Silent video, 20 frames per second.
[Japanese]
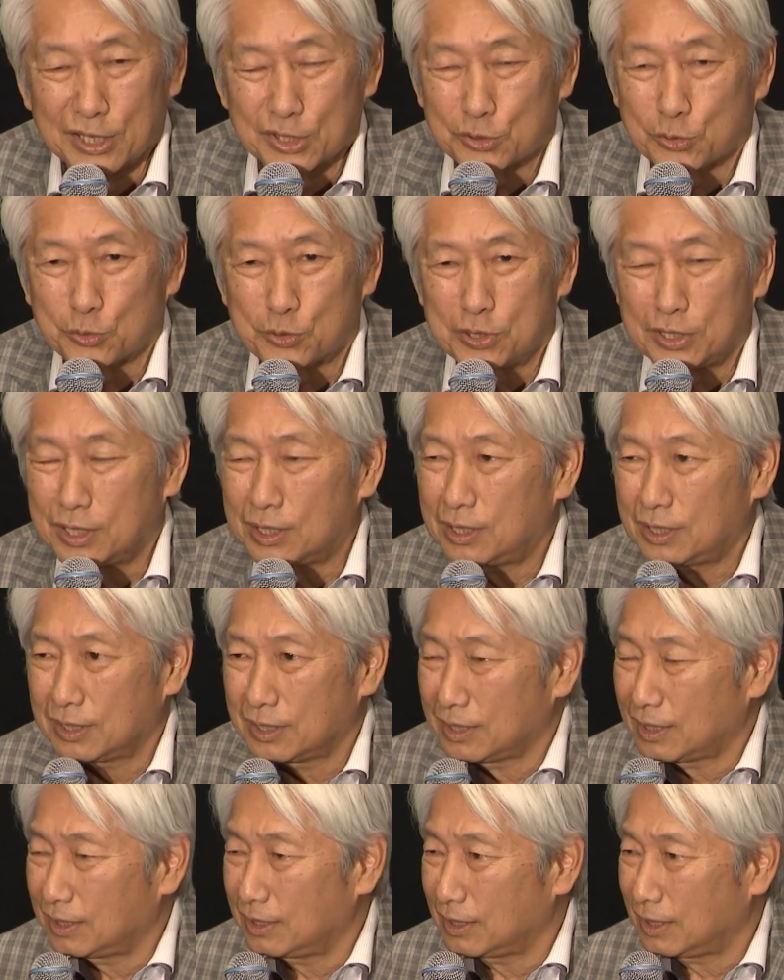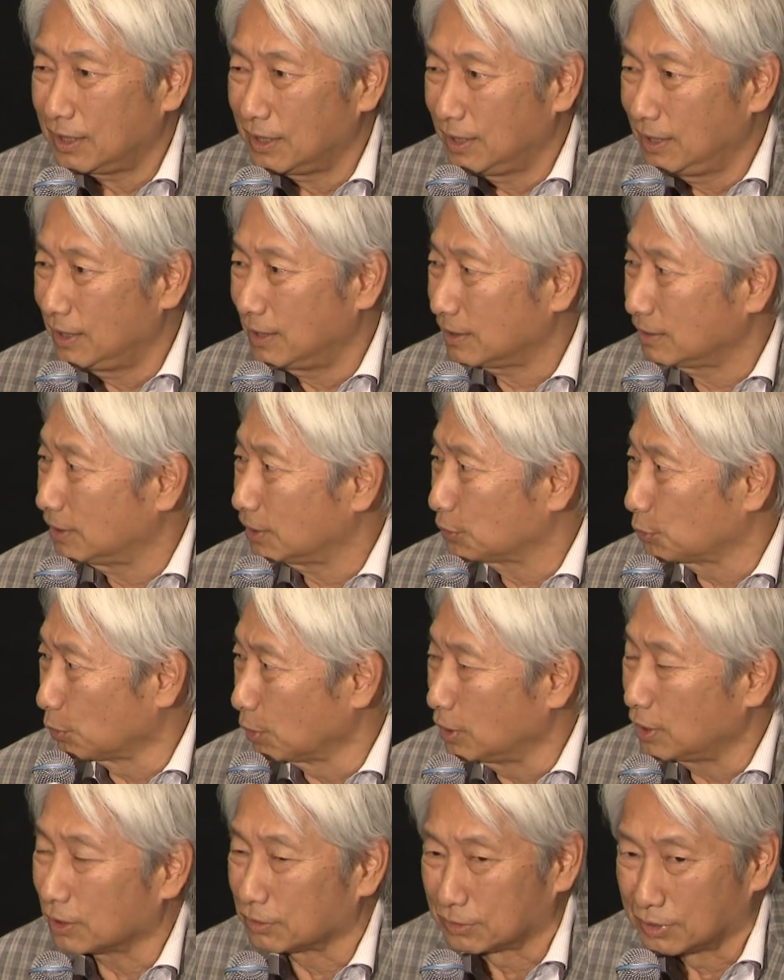そちらからなかなか連絡が
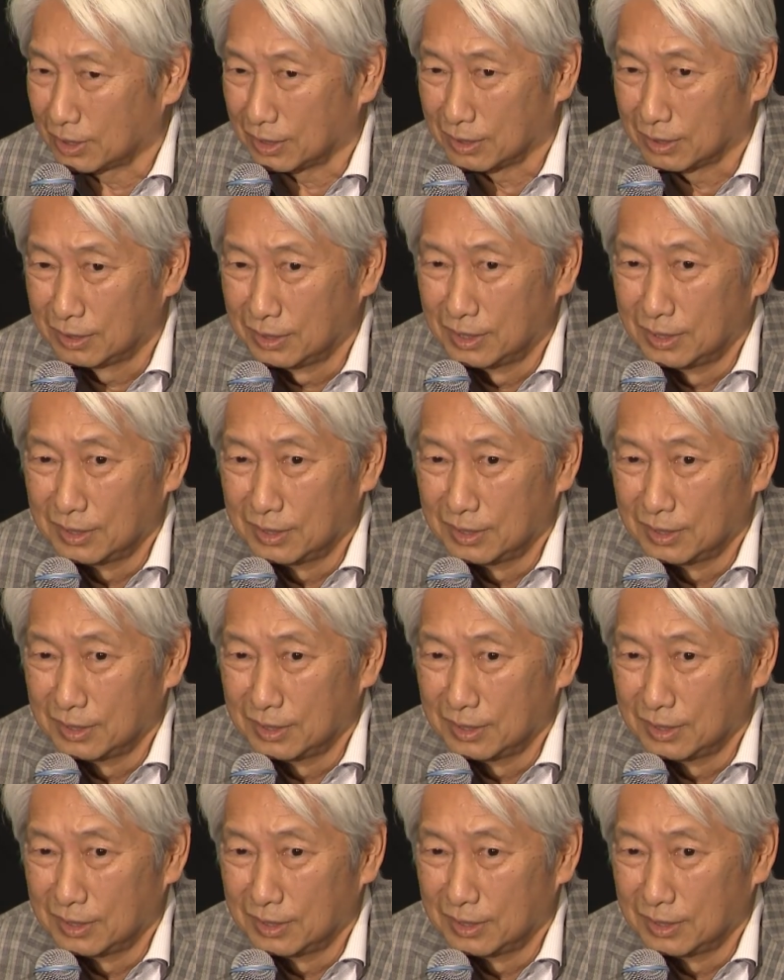取れなくて、